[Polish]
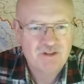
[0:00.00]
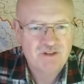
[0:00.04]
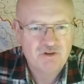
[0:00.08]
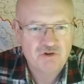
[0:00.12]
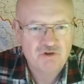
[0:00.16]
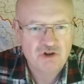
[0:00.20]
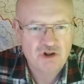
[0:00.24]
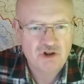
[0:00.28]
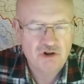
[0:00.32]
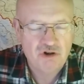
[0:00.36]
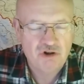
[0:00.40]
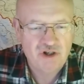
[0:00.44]

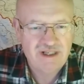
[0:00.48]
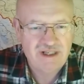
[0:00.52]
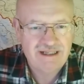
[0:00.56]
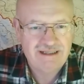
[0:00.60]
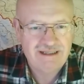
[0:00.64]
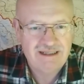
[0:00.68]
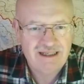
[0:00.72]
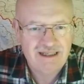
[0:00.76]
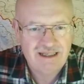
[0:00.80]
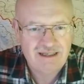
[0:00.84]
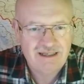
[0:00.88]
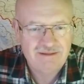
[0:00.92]
czy
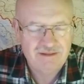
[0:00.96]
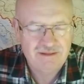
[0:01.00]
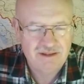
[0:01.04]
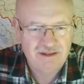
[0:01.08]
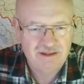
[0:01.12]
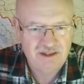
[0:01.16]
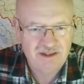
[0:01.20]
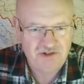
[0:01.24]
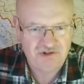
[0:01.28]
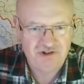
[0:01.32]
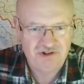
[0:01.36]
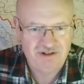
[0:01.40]
kolega
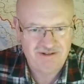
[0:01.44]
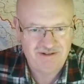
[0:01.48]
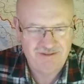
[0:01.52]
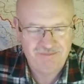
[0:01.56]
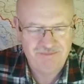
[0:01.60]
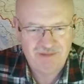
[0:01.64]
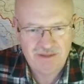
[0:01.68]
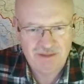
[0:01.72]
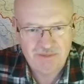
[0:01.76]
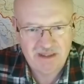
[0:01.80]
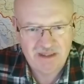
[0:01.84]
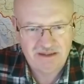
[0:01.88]
też się
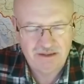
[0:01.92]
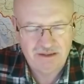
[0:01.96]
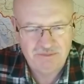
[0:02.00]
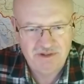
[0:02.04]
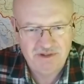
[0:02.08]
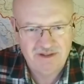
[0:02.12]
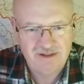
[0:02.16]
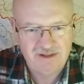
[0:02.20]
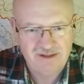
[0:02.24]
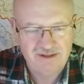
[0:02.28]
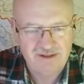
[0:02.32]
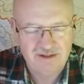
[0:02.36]
tym tematem
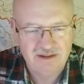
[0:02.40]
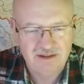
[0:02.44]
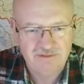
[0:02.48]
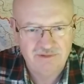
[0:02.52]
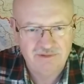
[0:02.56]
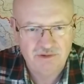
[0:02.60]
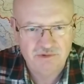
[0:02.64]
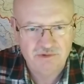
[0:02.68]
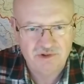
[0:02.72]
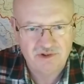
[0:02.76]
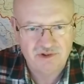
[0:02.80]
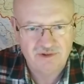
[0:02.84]

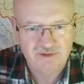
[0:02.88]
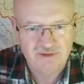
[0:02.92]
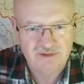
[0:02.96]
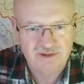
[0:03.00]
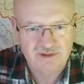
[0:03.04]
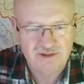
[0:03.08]
interesował i co,